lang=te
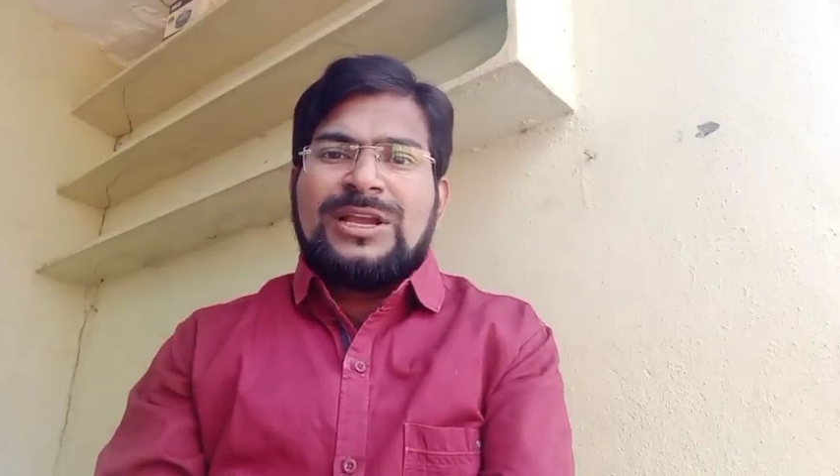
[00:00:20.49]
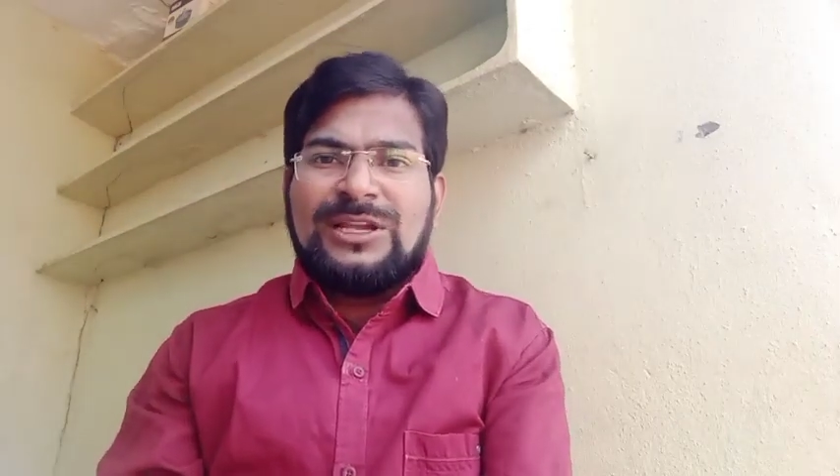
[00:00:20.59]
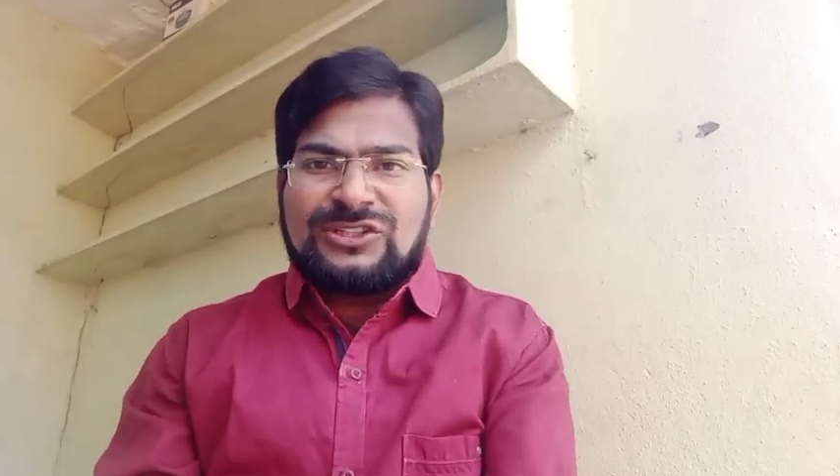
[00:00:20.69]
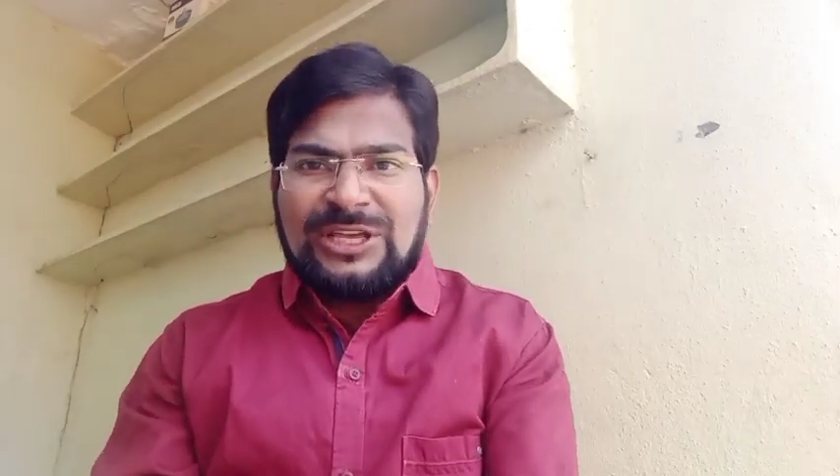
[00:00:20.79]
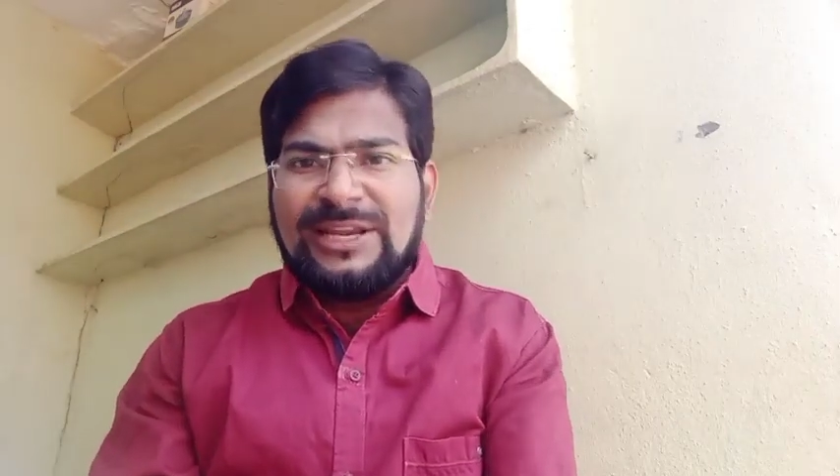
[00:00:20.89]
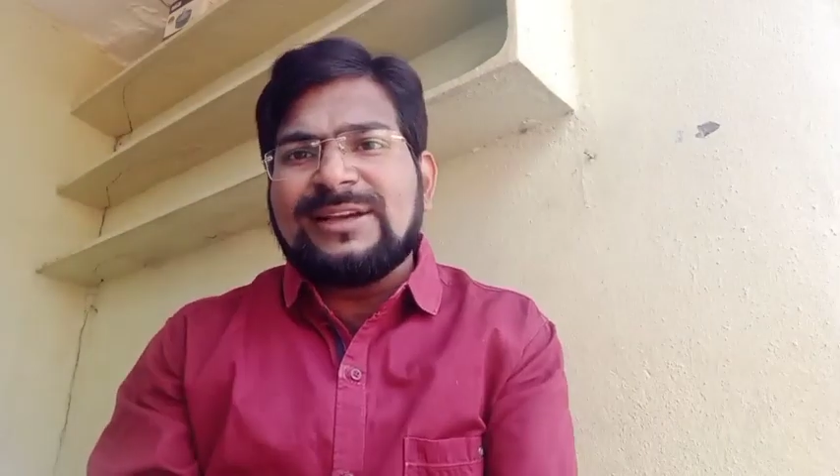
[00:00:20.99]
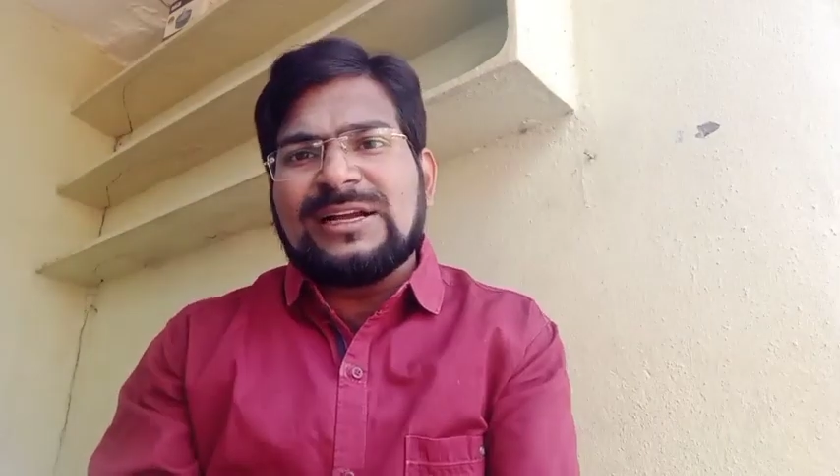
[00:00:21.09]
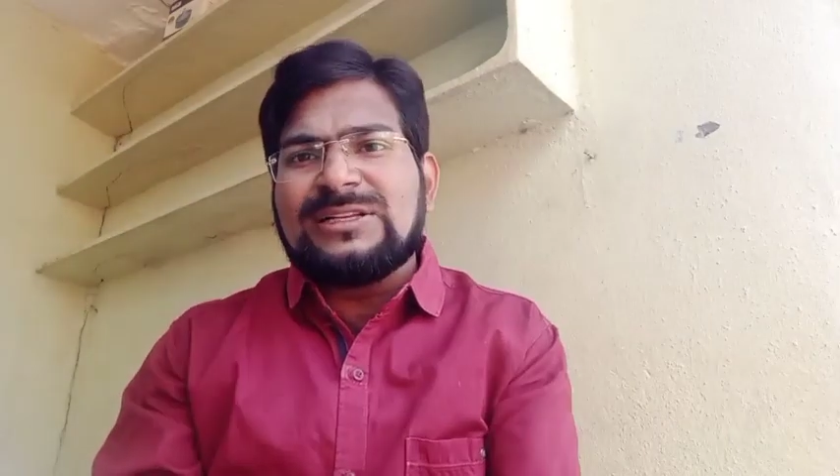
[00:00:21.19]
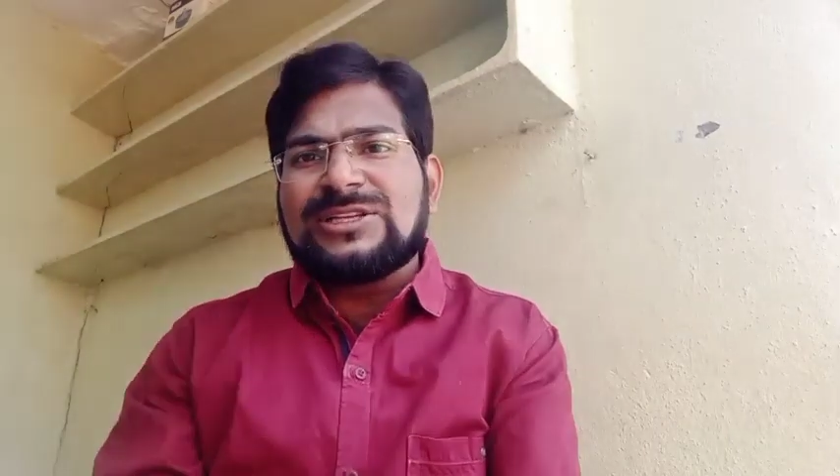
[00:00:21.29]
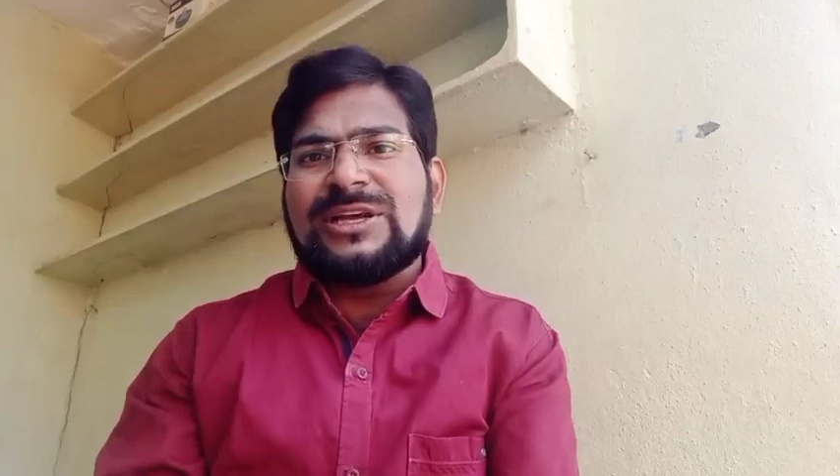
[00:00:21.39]
ఈ
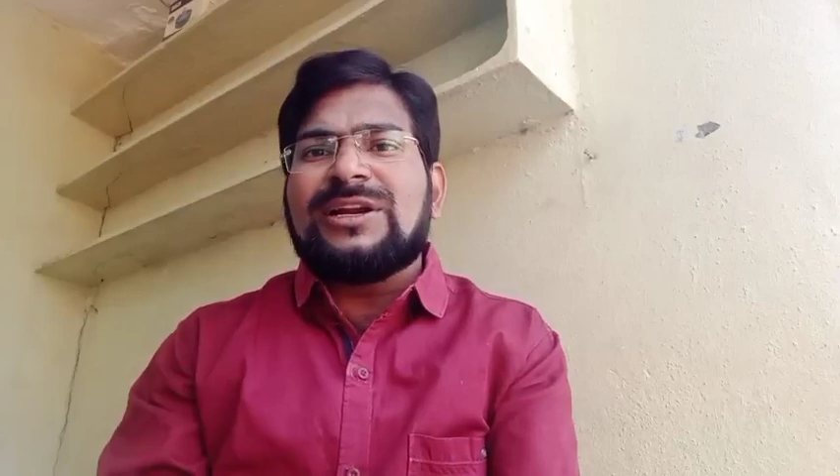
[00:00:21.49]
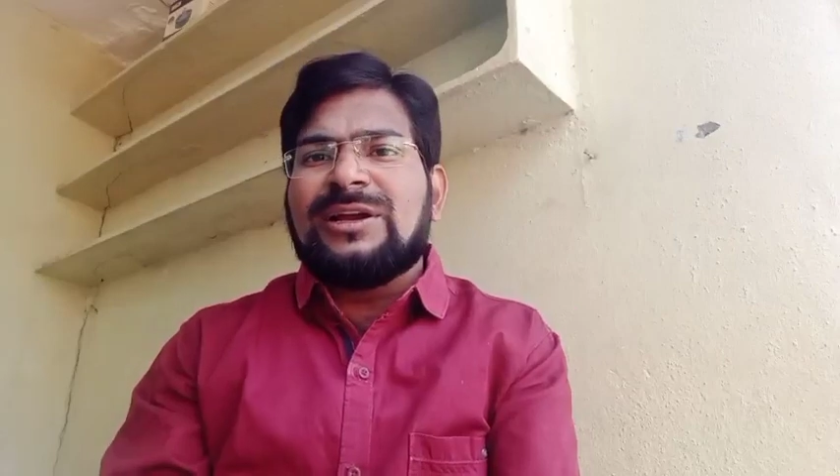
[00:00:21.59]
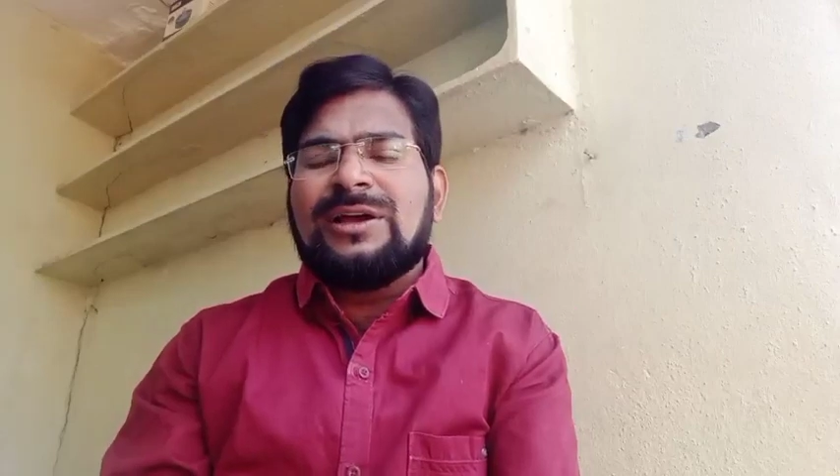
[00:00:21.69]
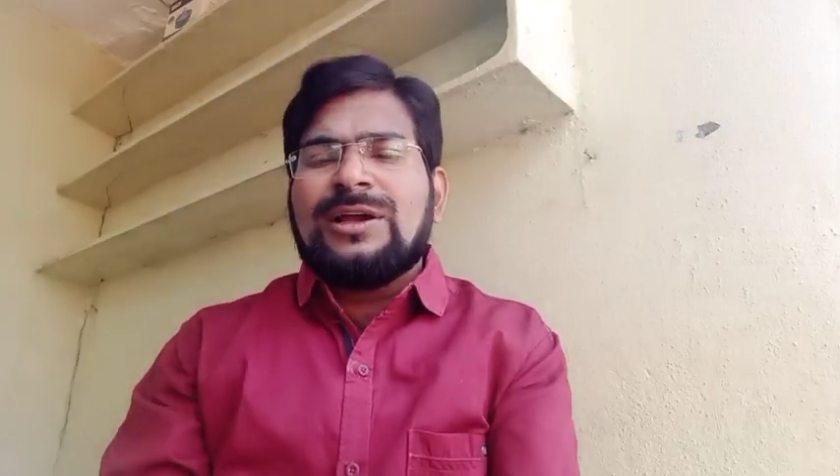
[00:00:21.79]
సెరికల్చర్